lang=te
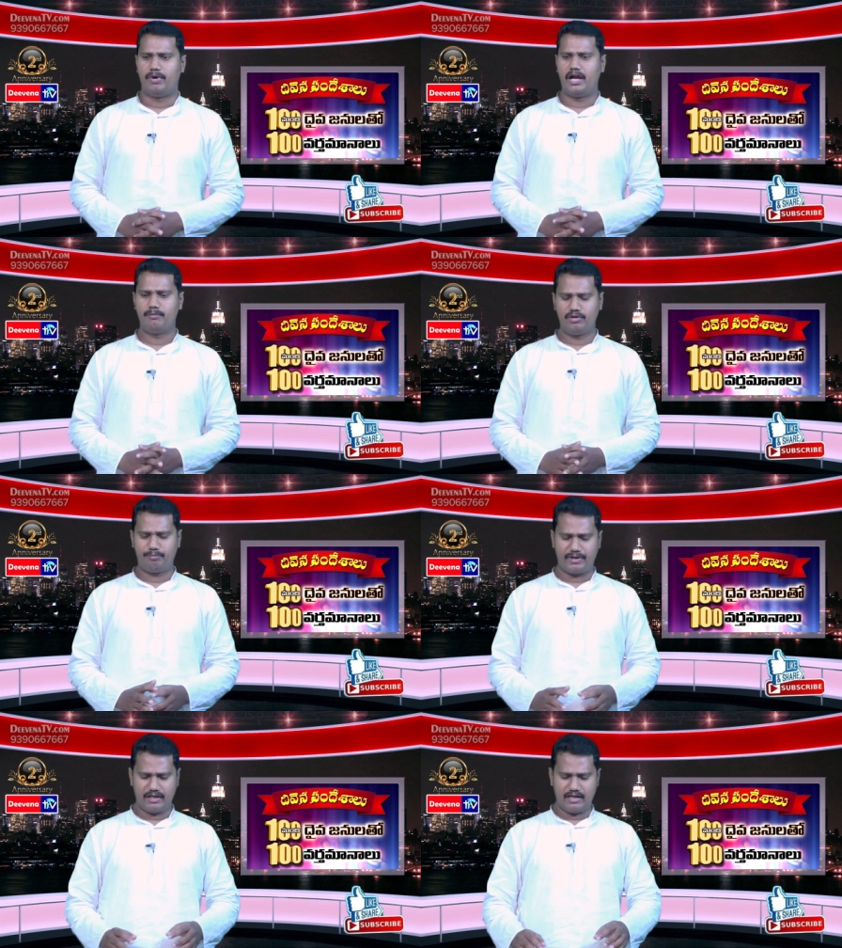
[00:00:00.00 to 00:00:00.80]
బైబుల్
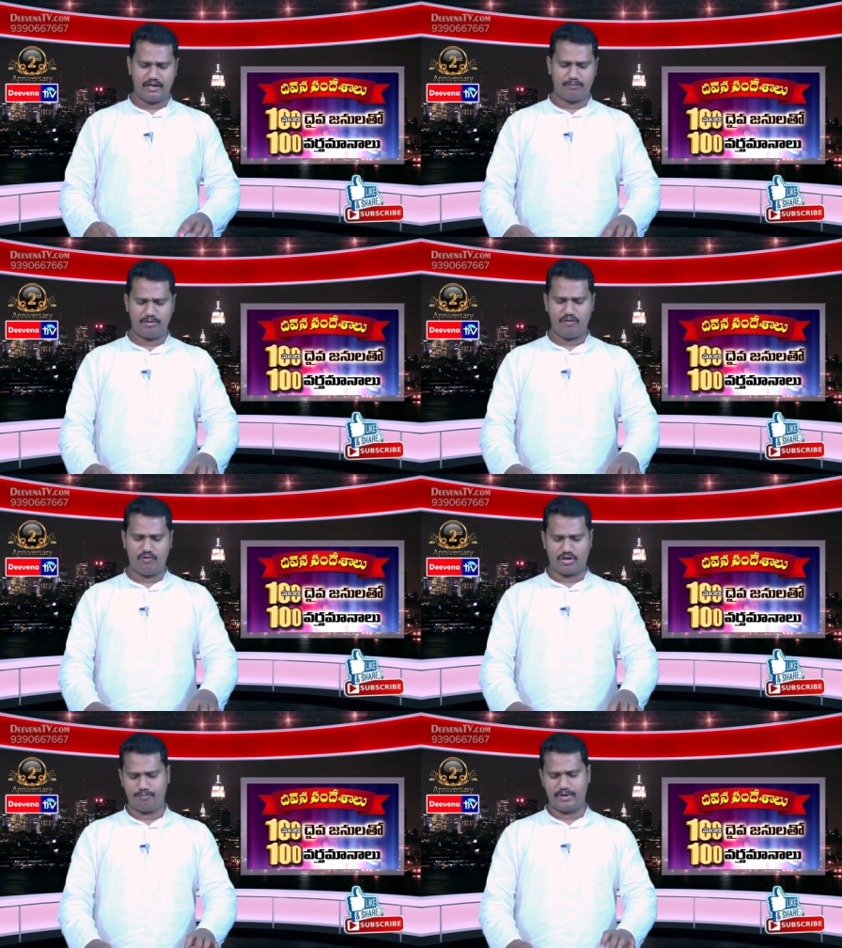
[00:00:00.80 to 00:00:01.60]
ప్రకారంగా
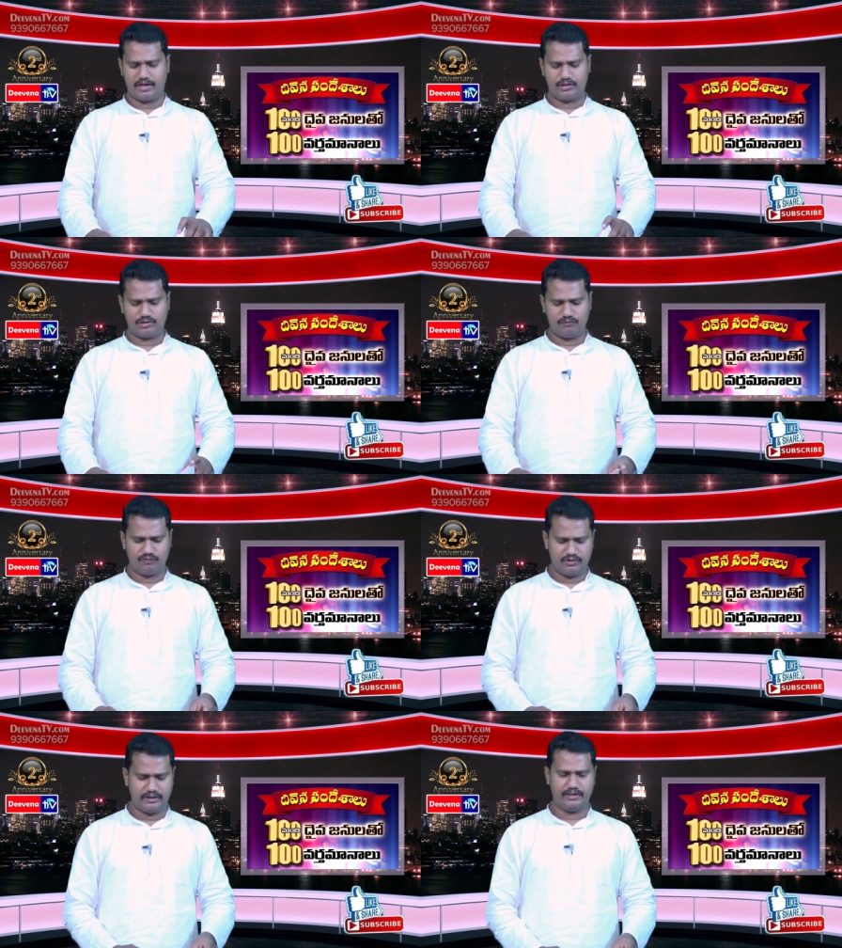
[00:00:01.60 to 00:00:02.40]
ఒక ప్రకటన
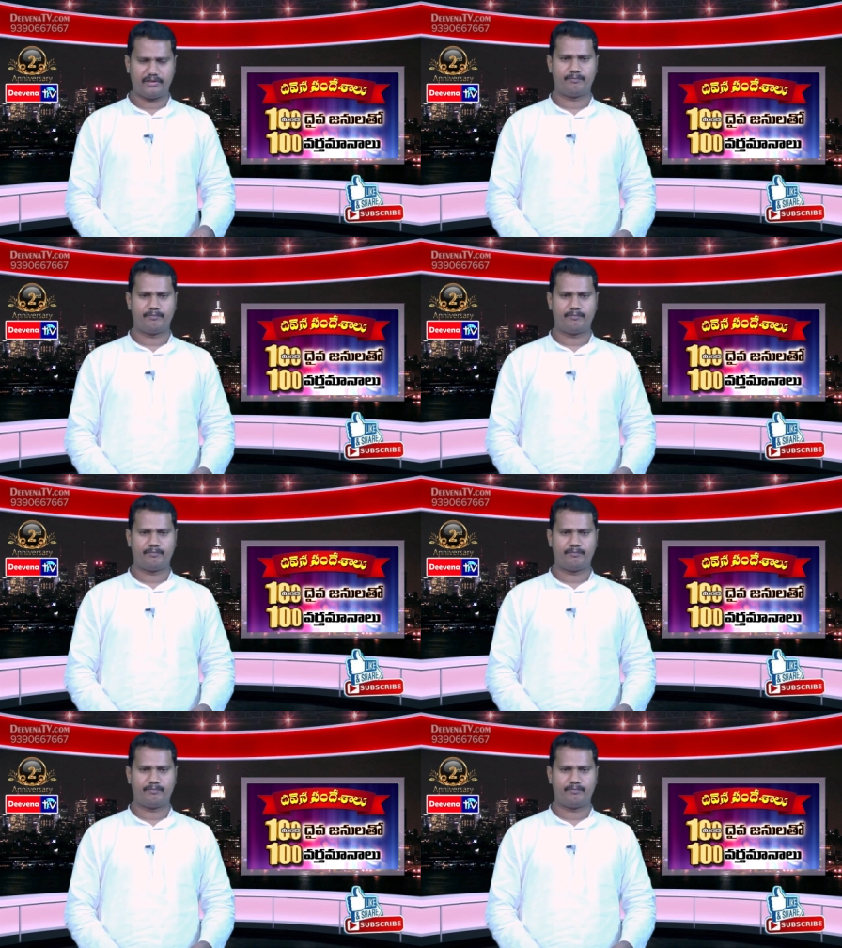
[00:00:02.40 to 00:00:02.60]
ఉంది